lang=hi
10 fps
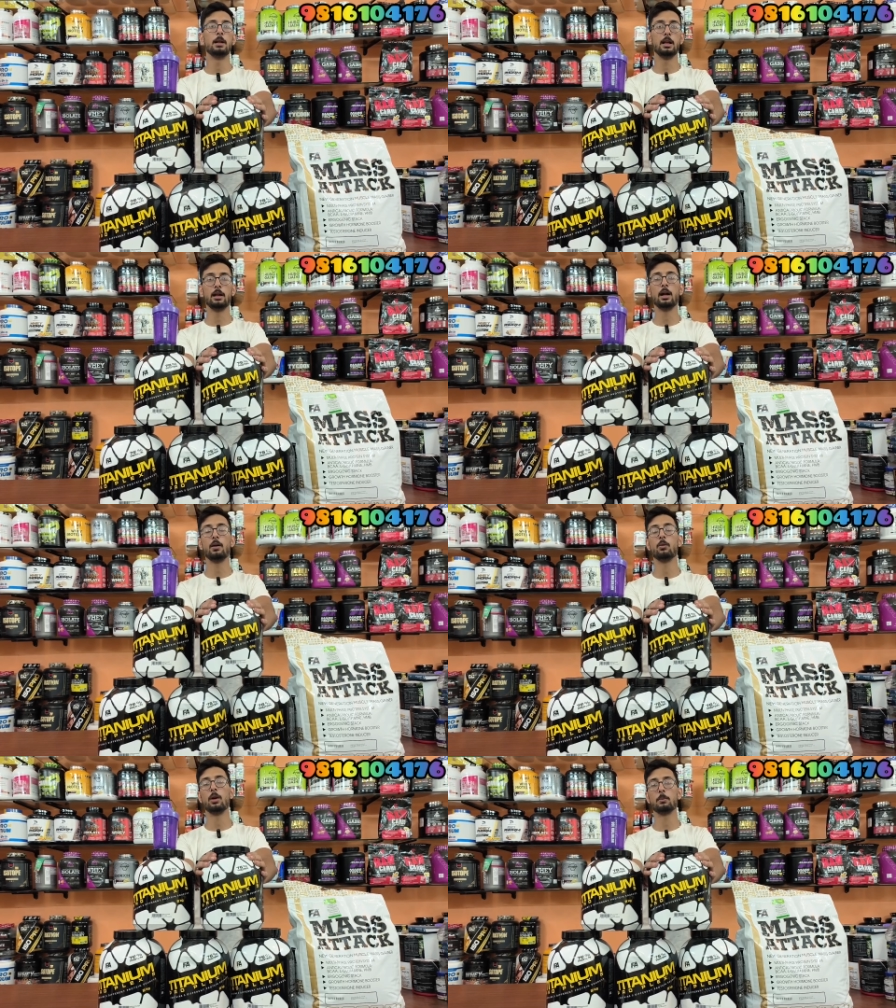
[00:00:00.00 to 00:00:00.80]
मिलेगा
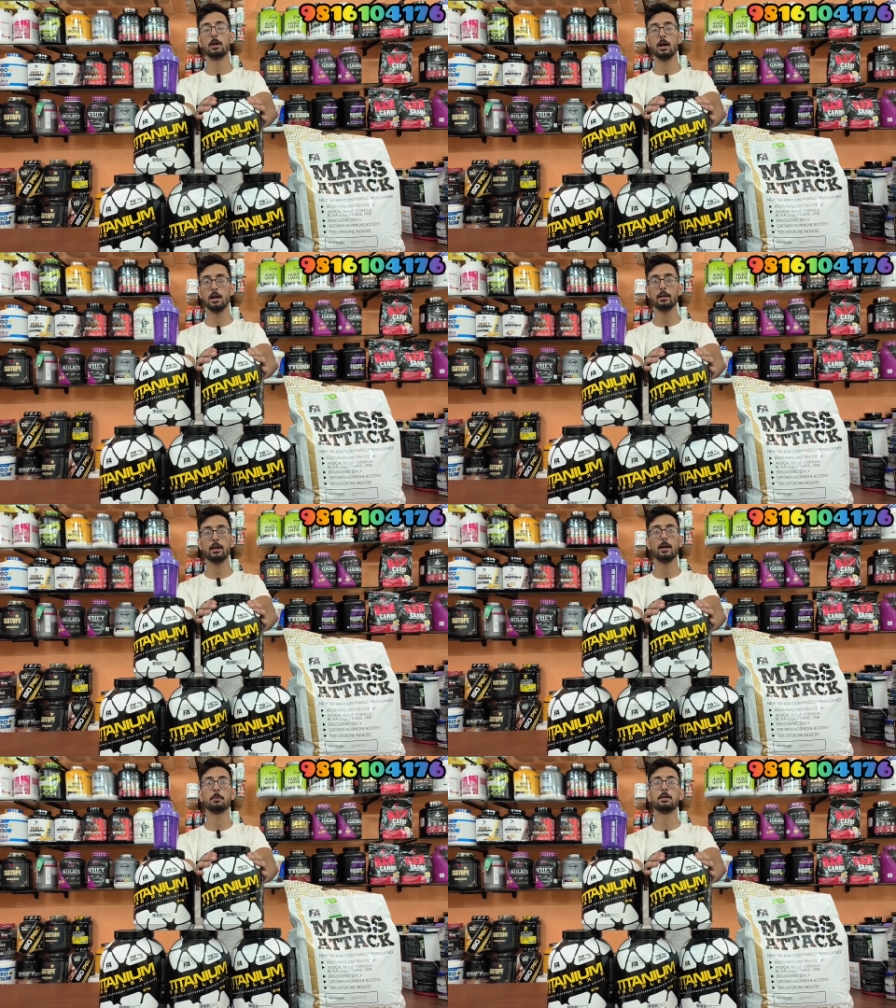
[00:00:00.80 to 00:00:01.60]
वो आपका हक
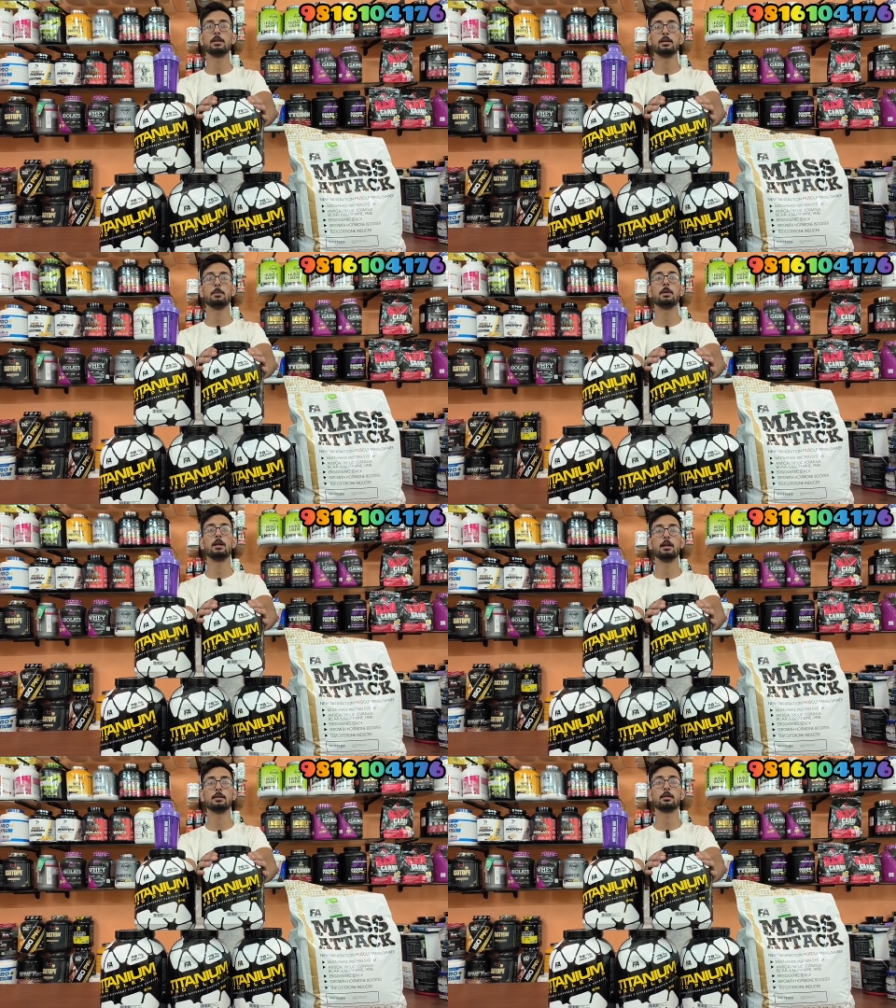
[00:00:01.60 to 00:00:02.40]
है आप किसी से भी
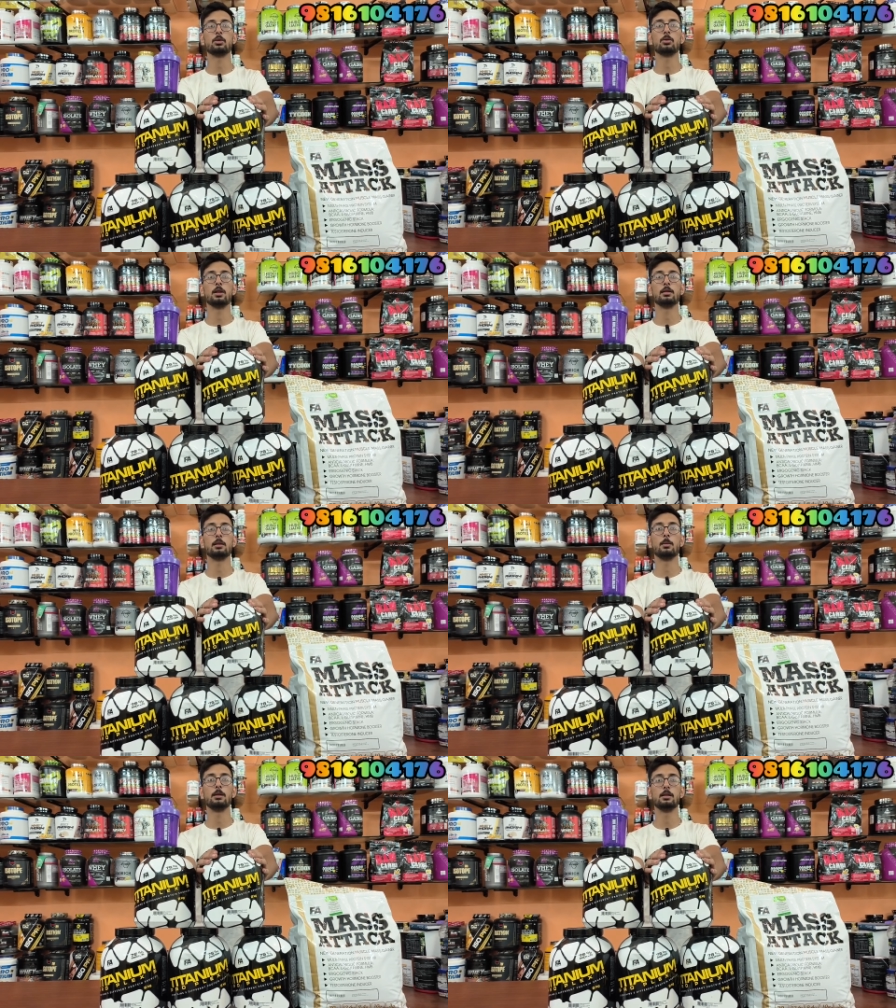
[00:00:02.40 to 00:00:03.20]
ले सकते हो
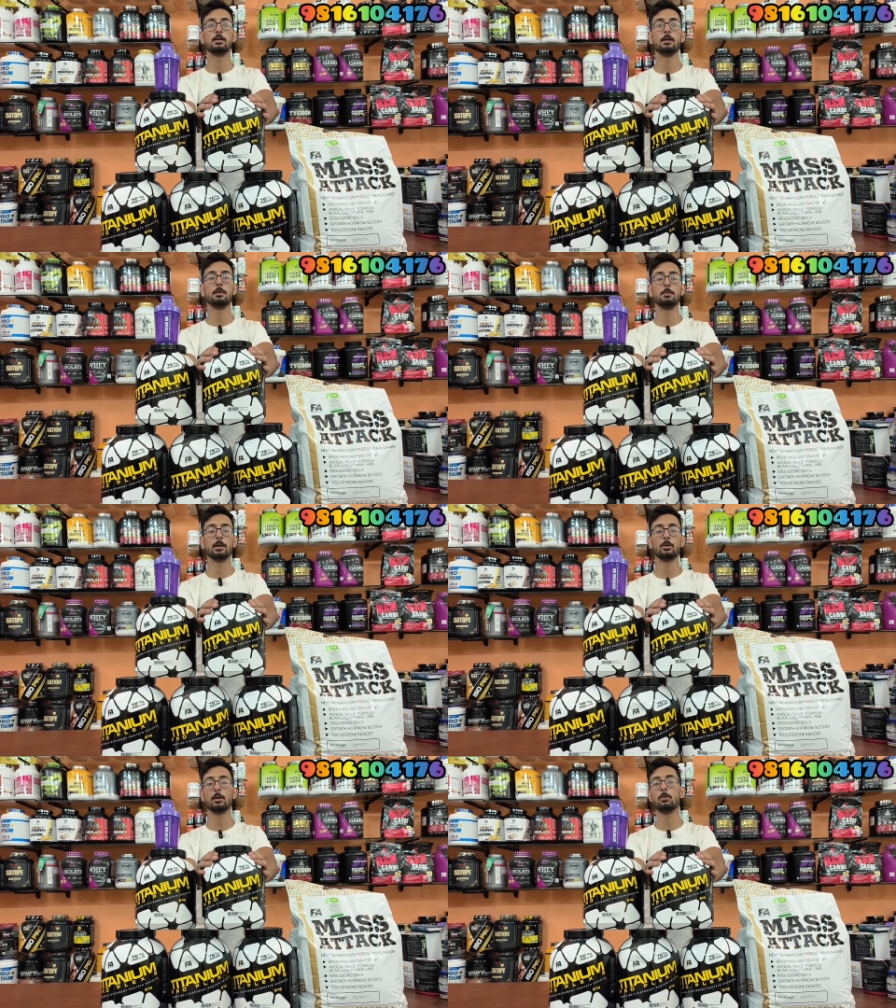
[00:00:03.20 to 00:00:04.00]
जीएसटी बिल जिससे भी
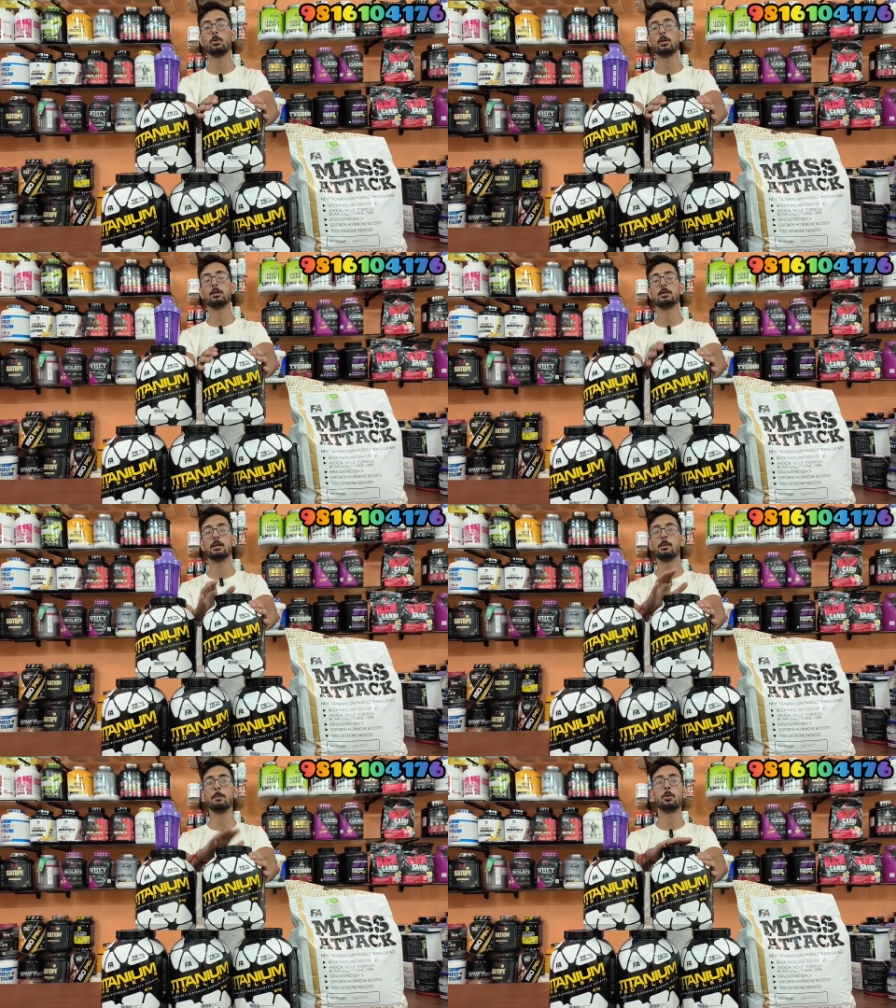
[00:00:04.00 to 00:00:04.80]
मैं तो ये बोलूंगा
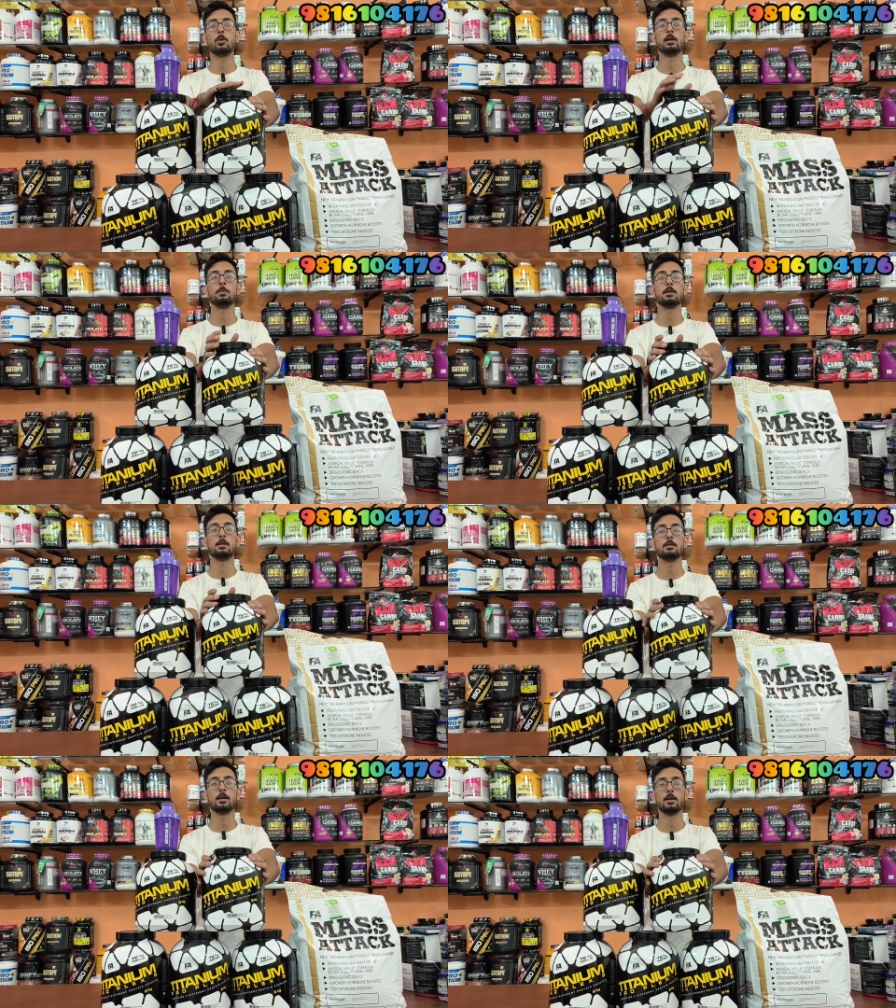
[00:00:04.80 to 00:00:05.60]
जिससे भी आप प्रोटीन
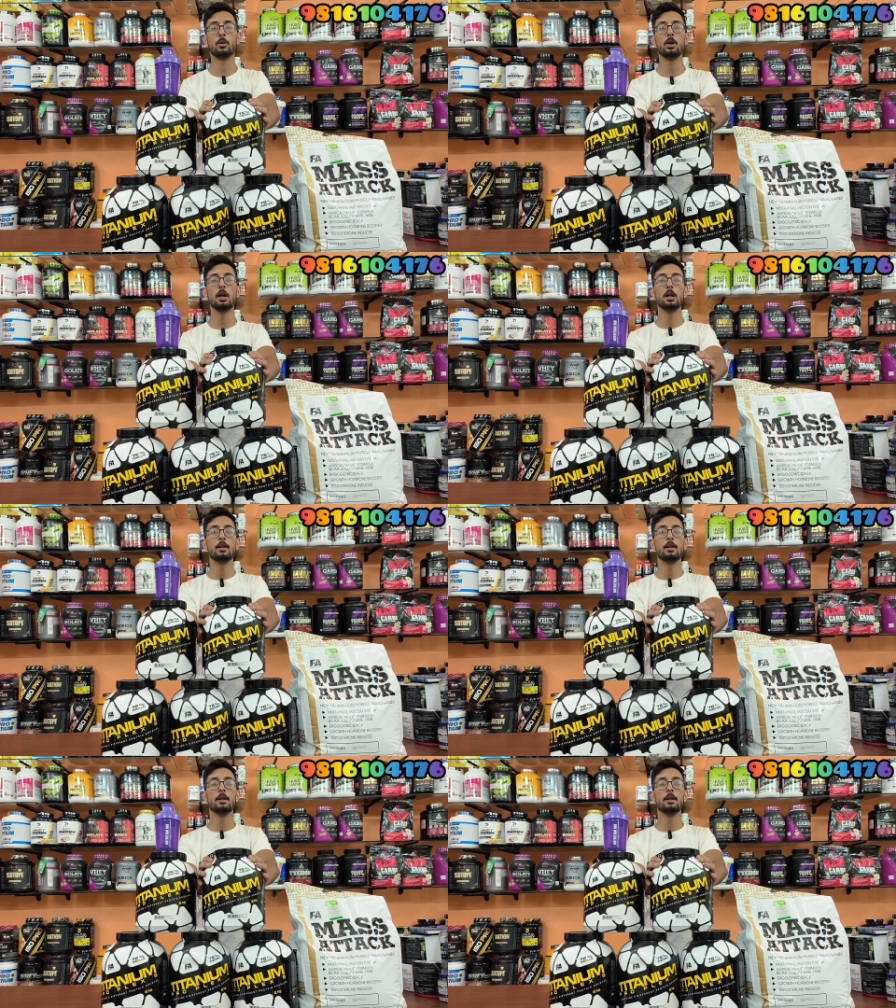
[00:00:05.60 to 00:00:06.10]
परचेज कर रहे हो